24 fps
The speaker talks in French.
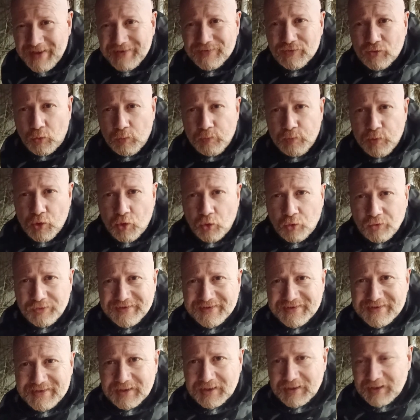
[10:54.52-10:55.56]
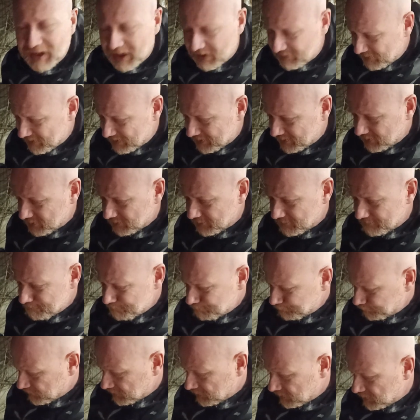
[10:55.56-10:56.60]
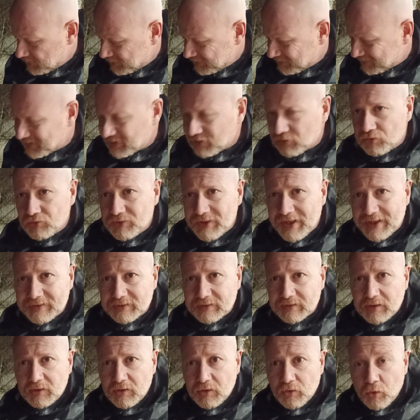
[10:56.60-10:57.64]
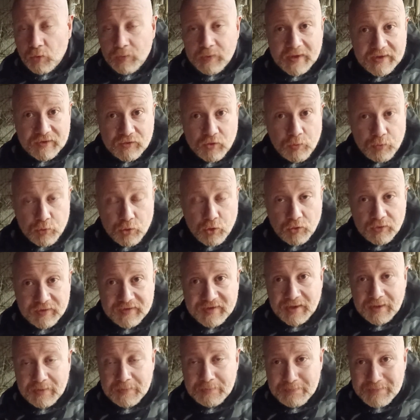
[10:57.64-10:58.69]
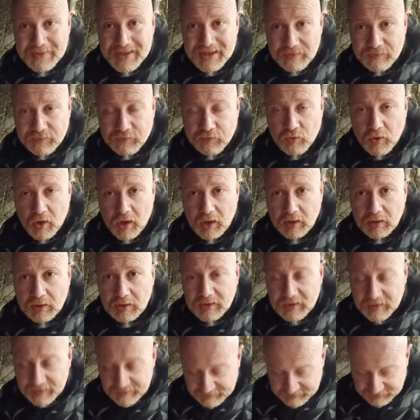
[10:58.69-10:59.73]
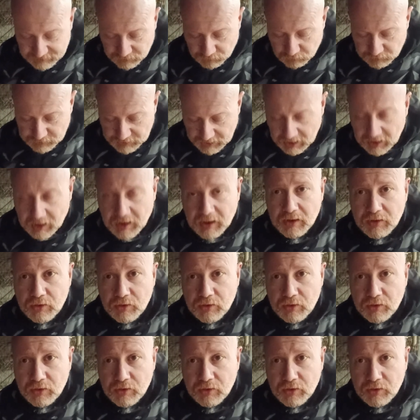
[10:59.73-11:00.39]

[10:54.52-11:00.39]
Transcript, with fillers: Est-ce qu'on peut grossir avec cette lunette Est-ce qu'on peut grossir mille fois si on a